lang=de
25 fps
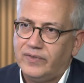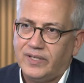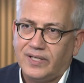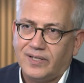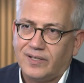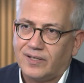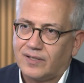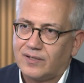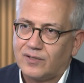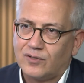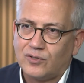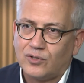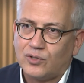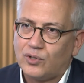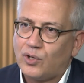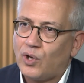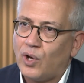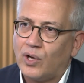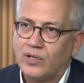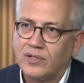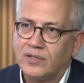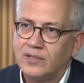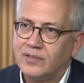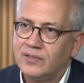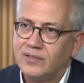Wir
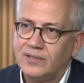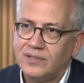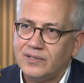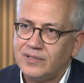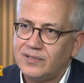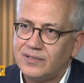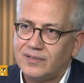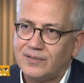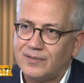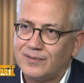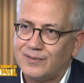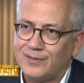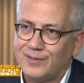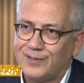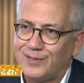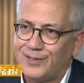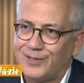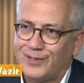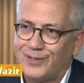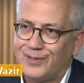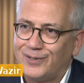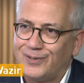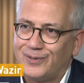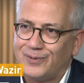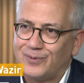können nicht
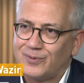äh,